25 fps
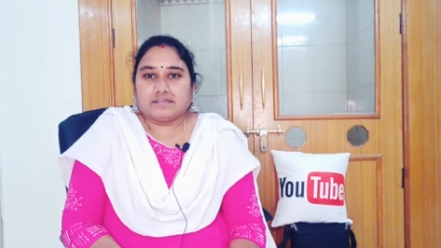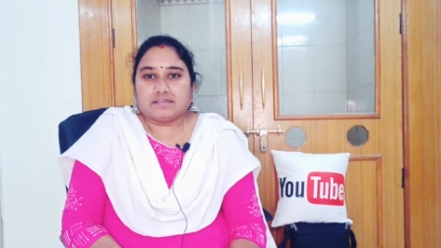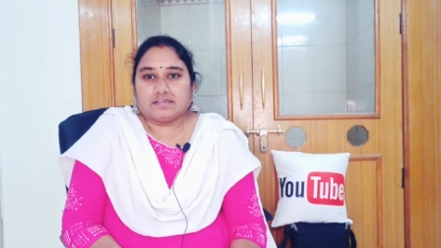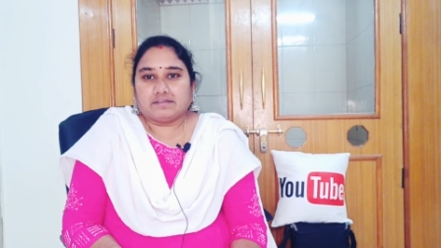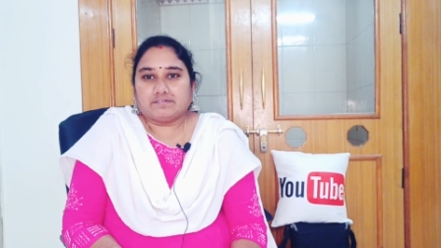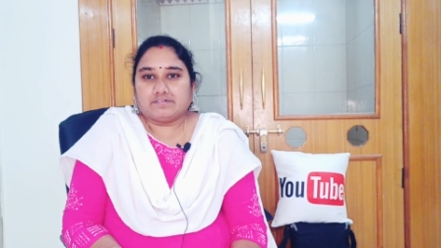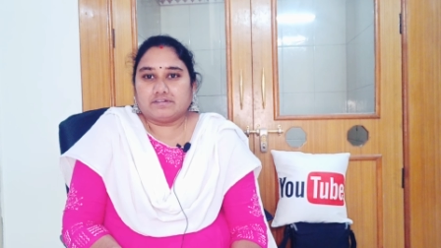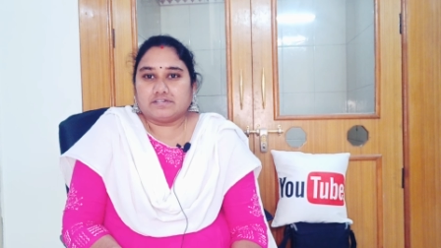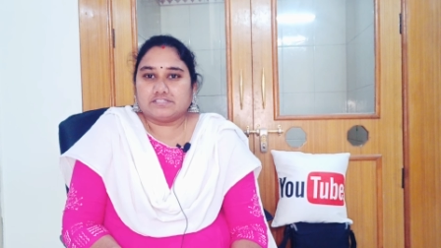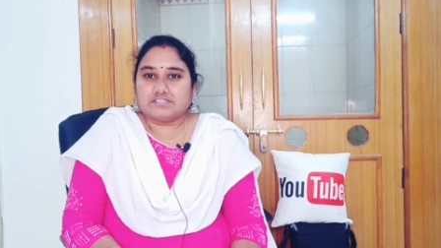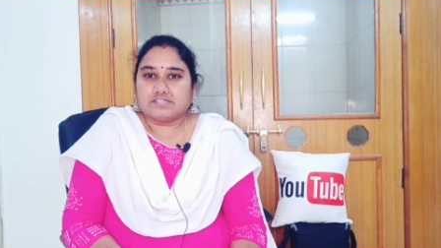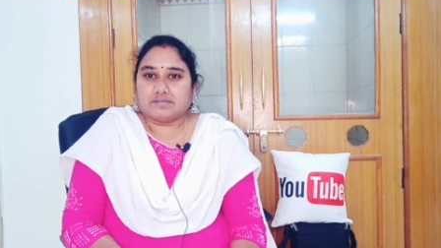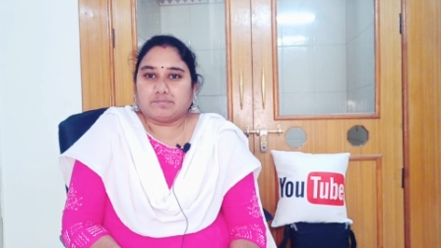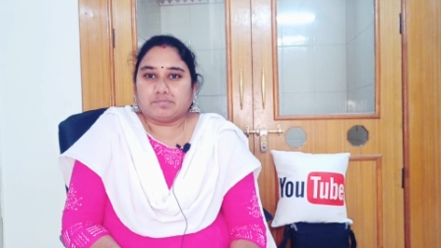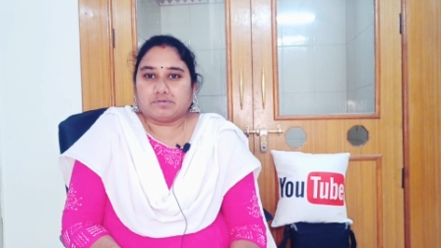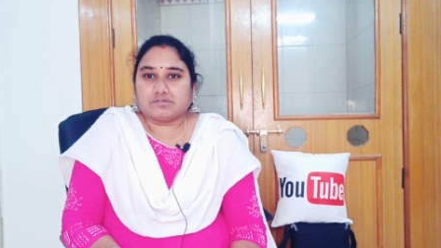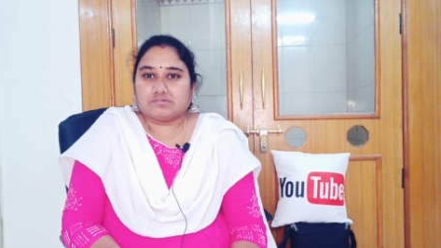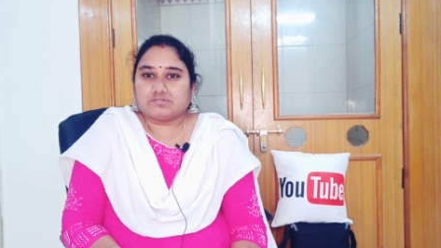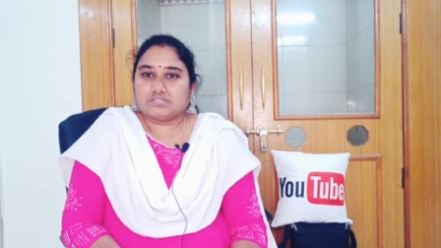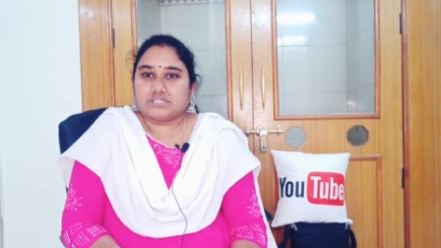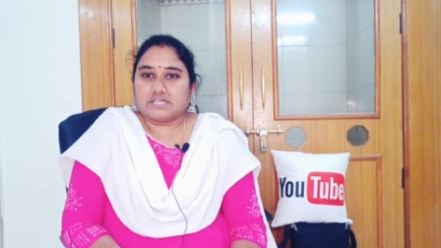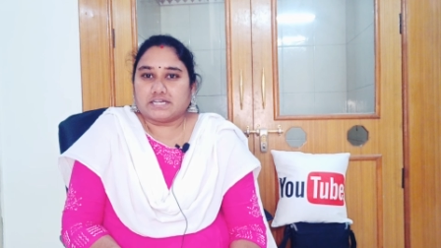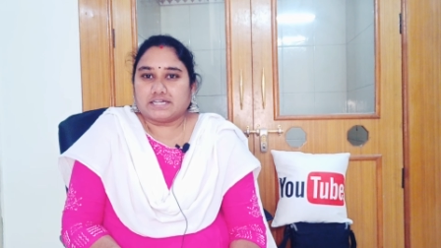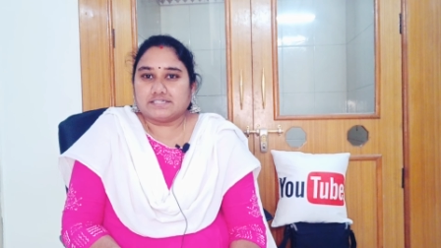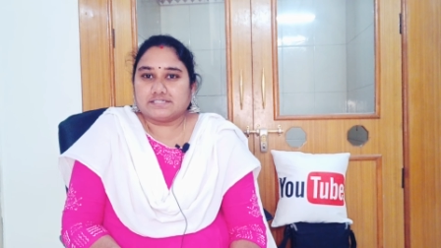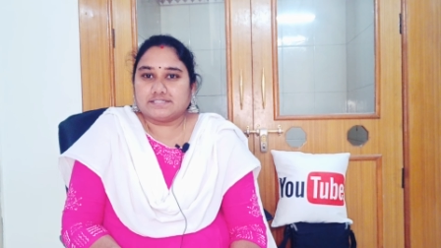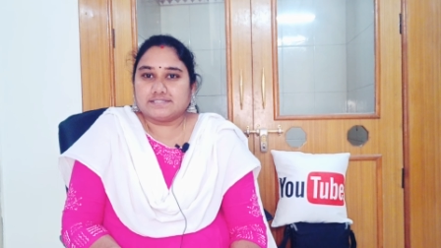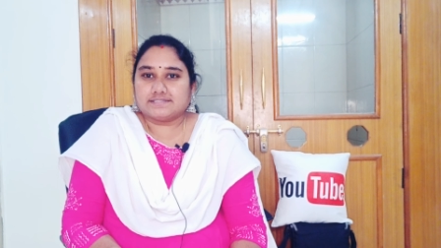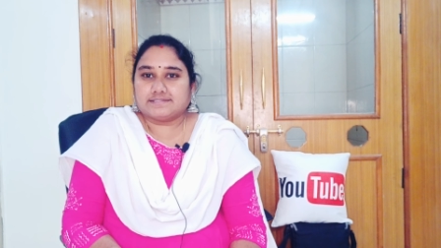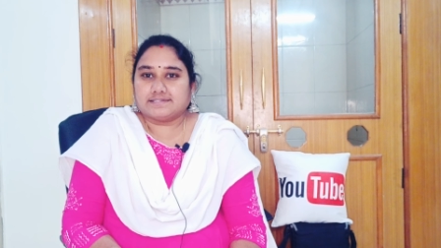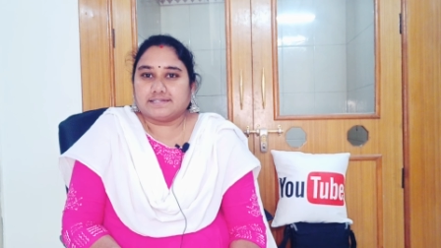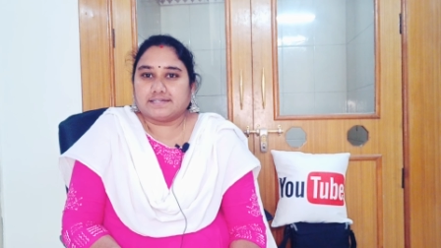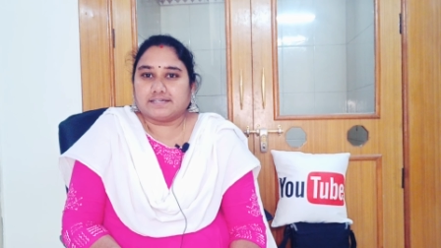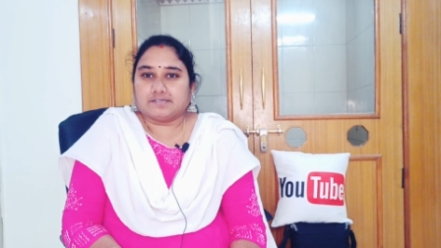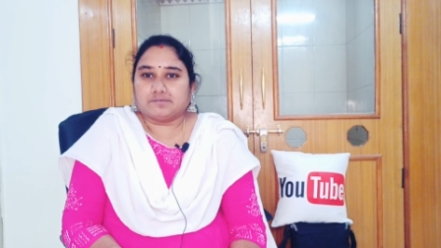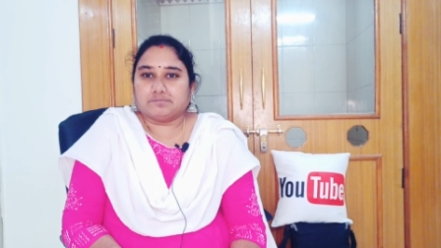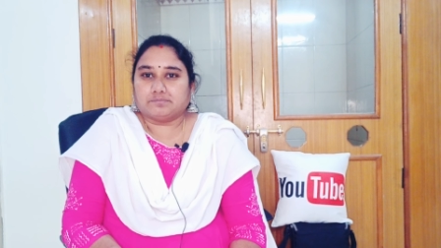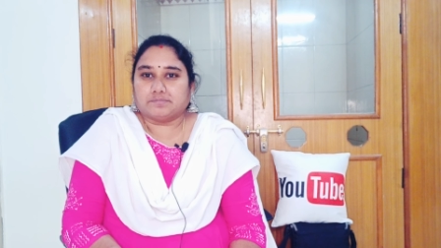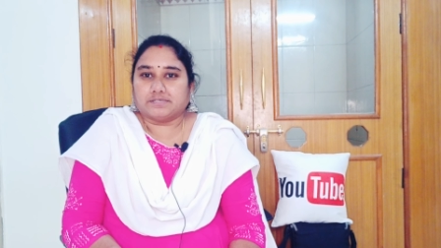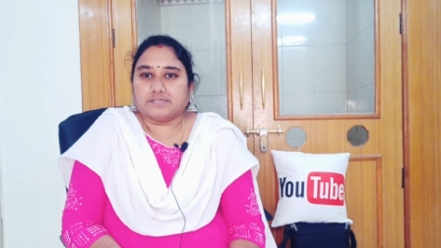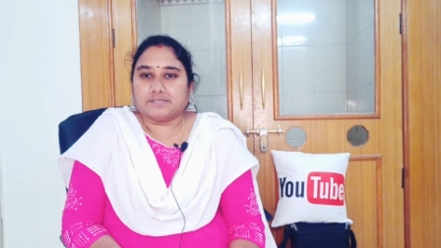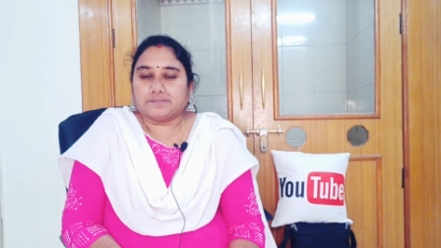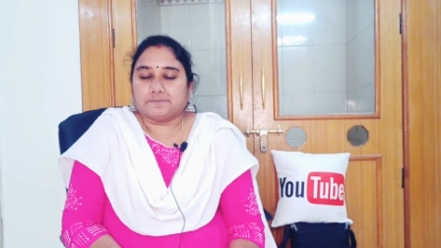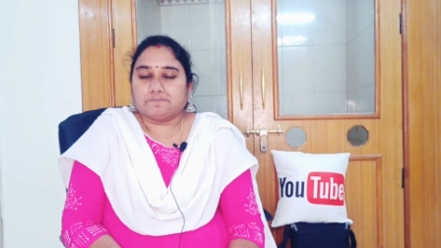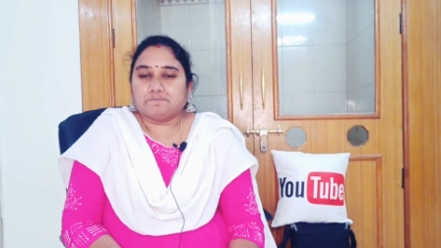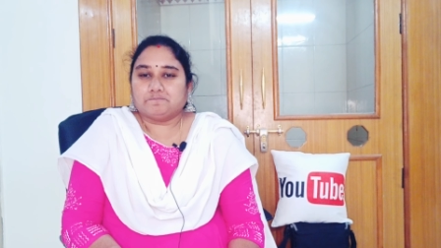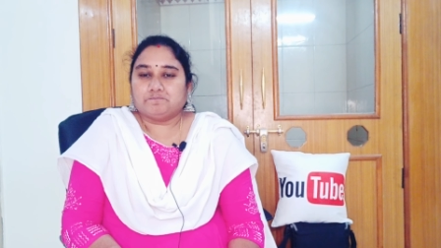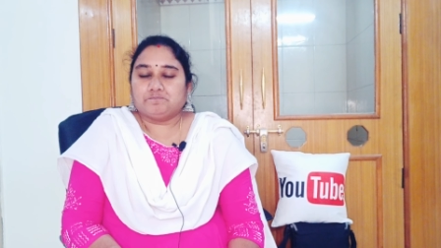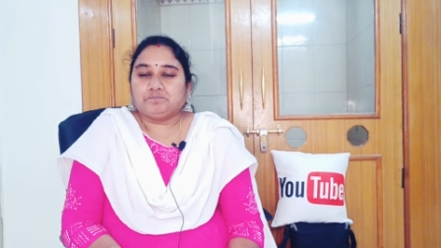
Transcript: ఆవిడ చెప్పడం స్టార్ట్ చేశారనమాట